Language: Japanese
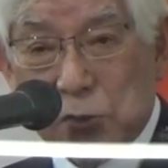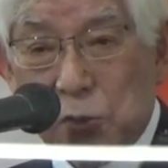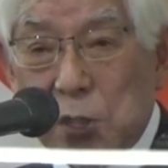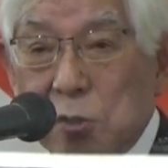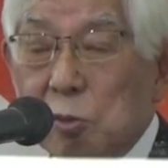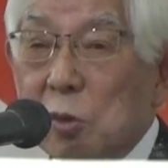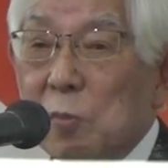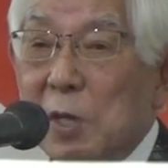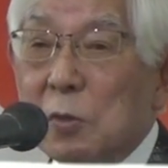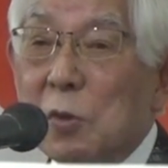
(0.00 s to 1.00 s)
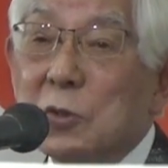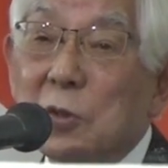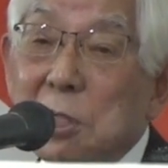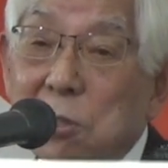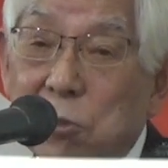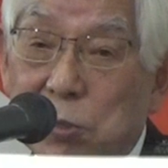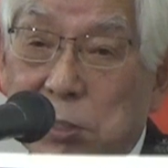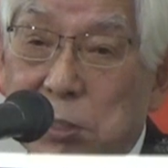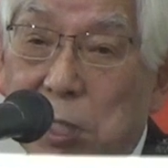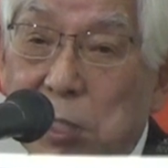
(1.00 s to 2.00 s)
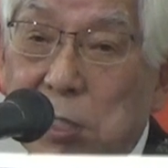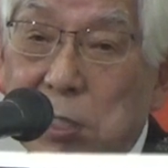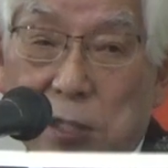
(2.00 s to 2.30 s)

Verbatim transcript: それがグローバル補助金っていうんですね